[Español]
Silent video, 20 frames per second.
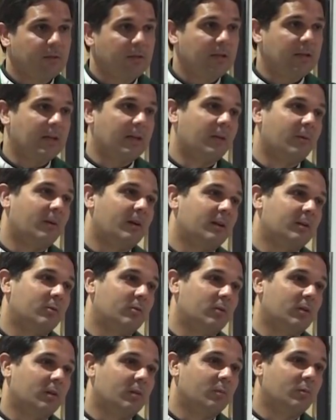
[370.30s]
Y aquí van a
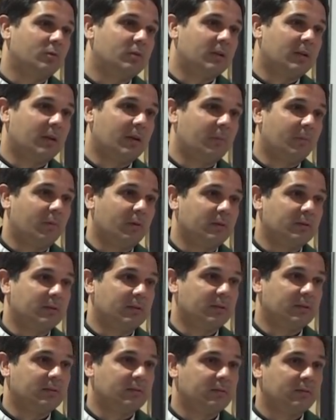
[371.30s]
surgir muchas
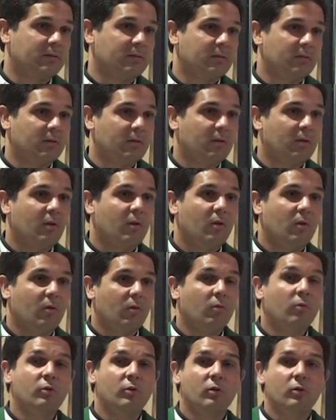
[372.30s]
respuestas.
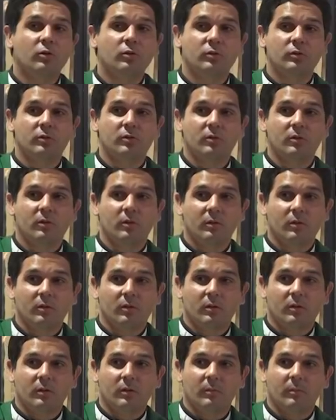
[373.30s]
Unos
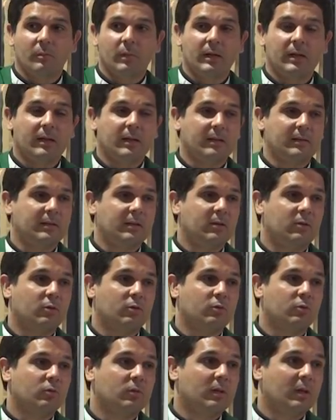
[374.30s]
van a decir
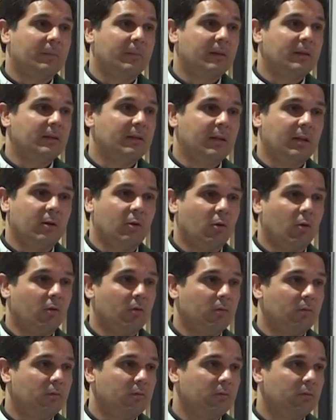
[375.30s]
rotundamente no.
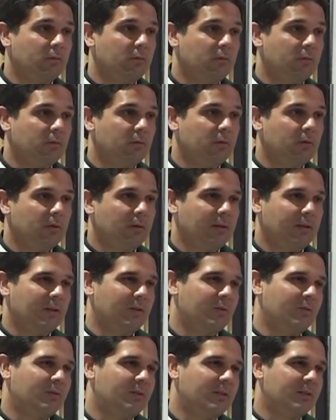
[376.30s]

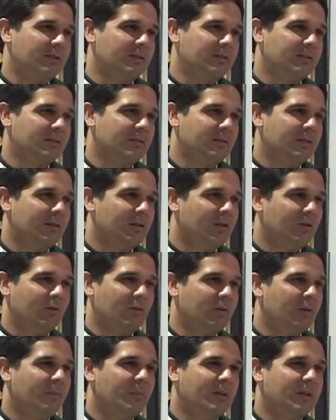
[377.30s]
Entonces, los
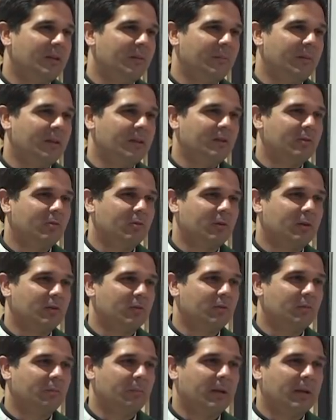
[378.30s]
diez mandamientos que
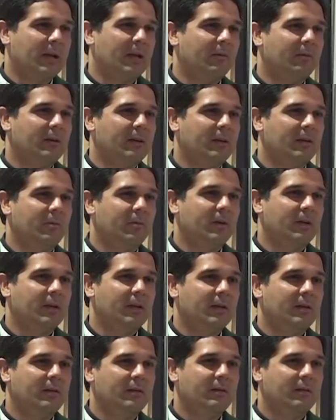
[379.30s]
son palabra
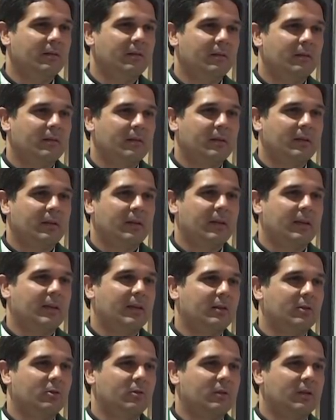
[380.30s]
divina
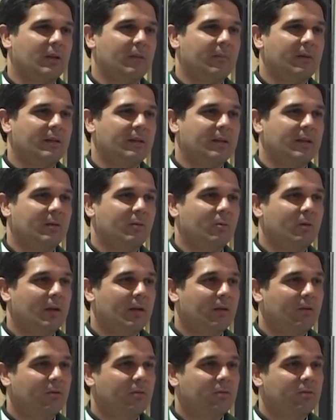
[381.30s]
quedan totalmente
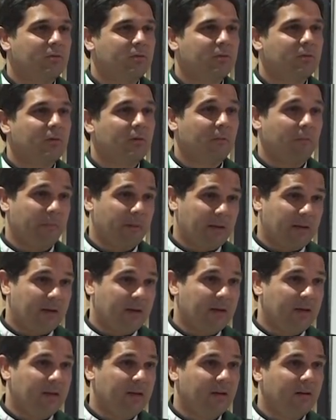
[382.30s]
anulados para
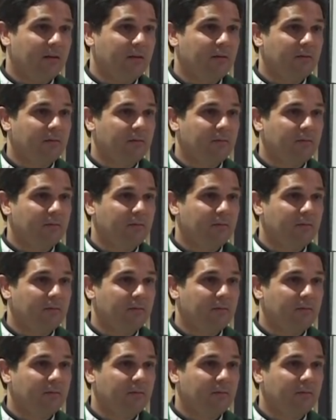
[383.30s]
Él